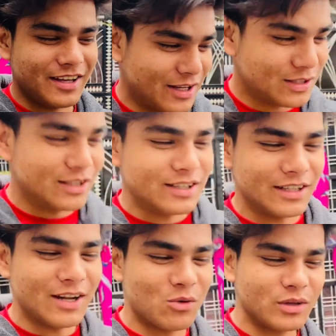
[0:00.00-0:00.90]
एक दीदी
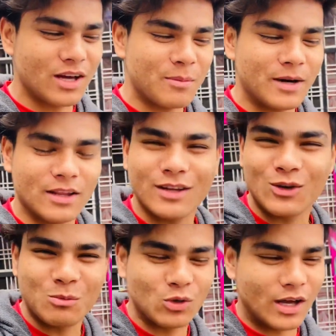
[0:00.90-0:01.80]
थी ना उनके यहाँ पड़ा था तो
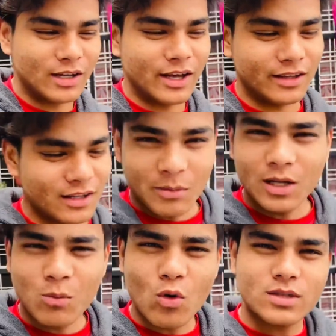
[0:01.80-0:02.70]
हम उठा के ले आए थे
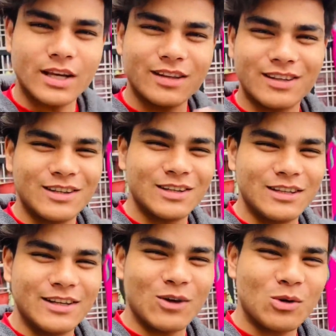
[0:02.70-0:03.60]
मेरी बहुत सारी दीदी
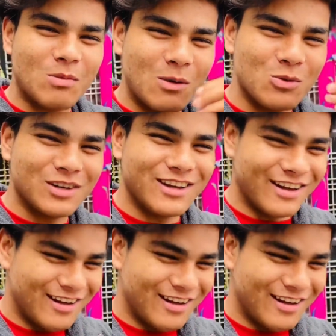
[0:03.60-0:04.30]
दीदी है कोई बाबू नहीं है